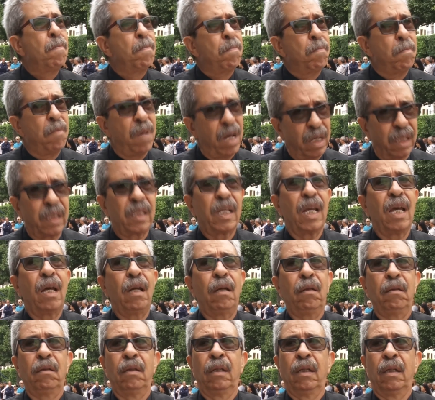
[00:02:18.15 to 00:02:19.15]
ما
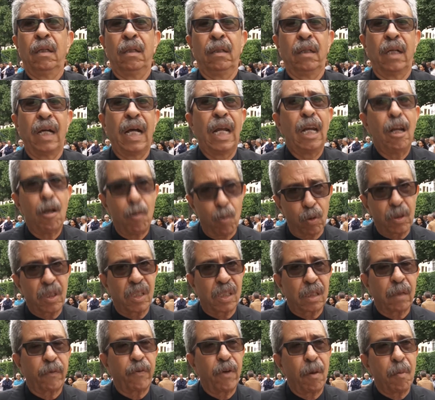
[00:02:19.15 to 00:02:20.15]
زال عليه نقطه
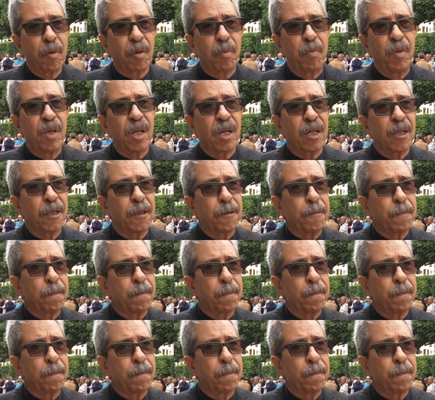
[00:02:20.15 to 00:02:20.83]
استفهام كبيره